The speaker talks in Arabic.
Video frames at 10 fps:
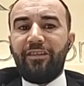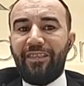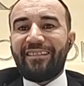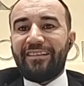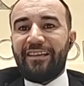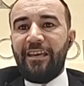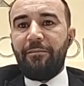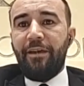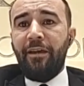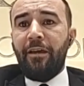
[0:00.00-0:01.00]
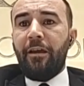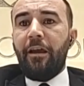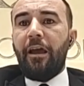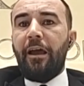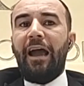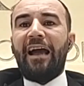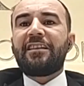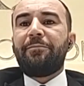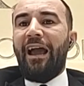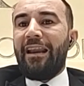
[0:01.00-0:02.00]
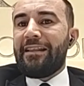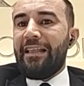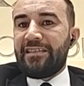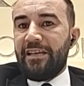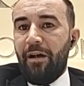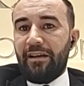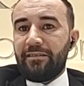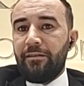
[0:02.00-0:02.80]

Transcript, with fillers: ذات قيمه آه، حتى بحاله الازمات